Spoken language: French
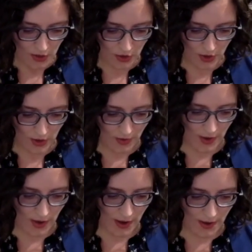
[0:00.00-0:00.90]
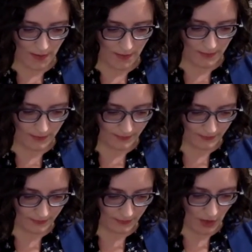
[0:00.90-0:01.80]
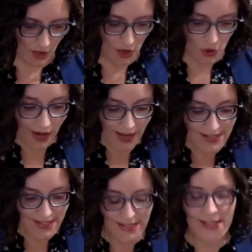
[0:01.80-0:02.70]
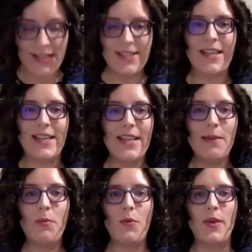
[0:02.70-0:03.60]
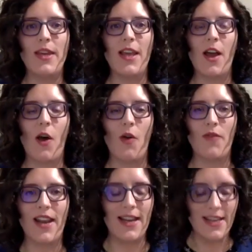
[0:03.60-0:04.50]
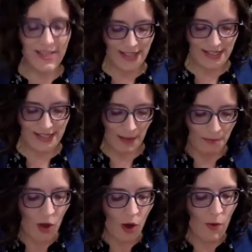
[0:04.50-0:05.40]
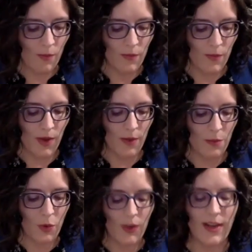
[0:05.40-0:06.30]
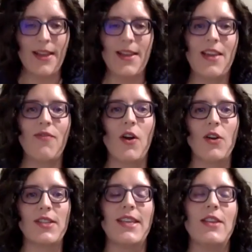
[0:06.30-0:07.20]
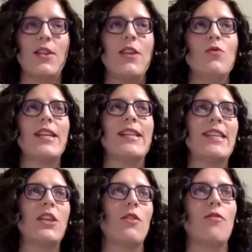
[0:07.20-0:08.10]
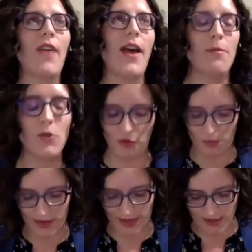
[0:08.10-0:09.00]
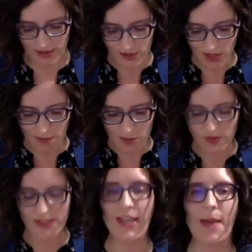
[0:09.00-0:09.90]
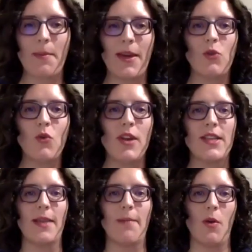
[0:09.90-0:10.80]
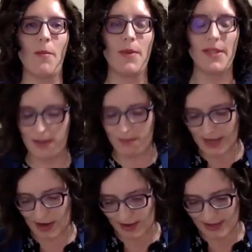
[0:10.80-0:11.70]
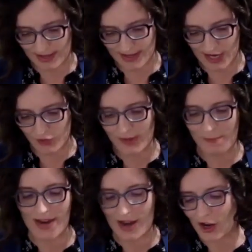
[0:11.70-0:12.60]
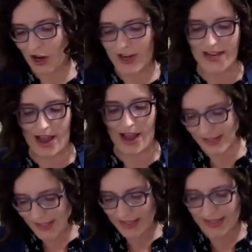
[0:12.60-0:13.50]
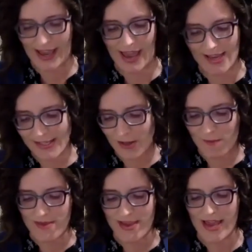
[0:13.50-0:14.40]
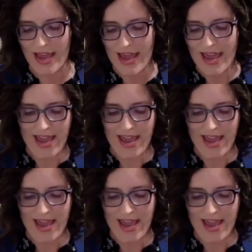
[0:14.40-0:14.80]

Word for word: de euh, neurasthénie, puis on fait la liste des symptômes pour, qui, font, qui, nous indiquent qu'une femme souffre peut-être de ça. Puis je veux dire, il y a à peu près tous les symptômes possibles qui rentrent là-dedans. Je veux dire, mélancolie, anxiété, insomnie,